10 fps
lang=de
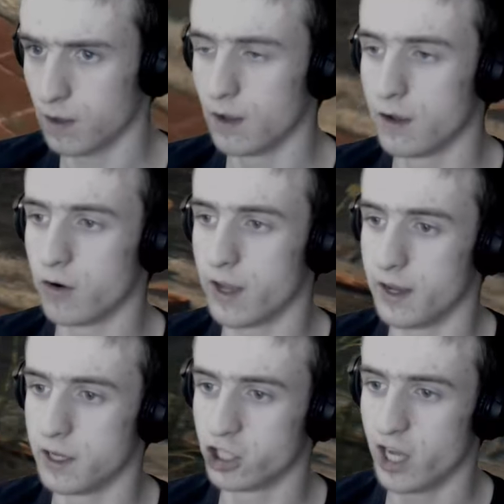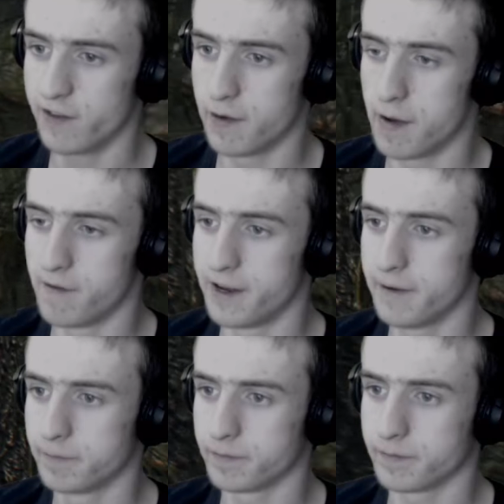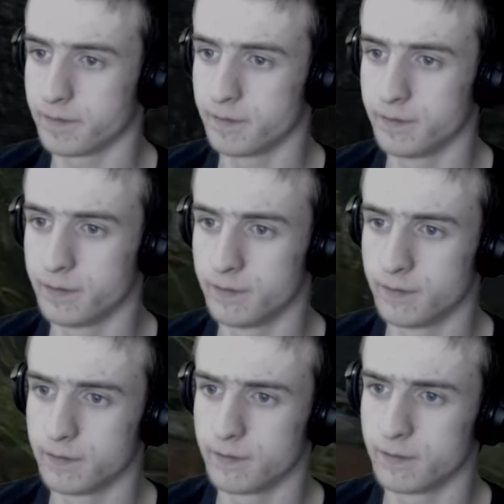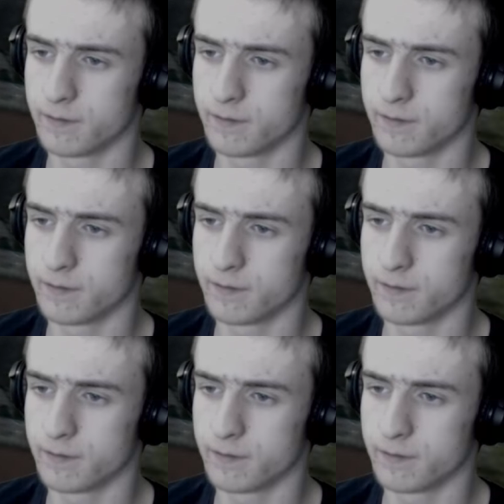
Okay, hier schleichen wir mal wieder. Hm.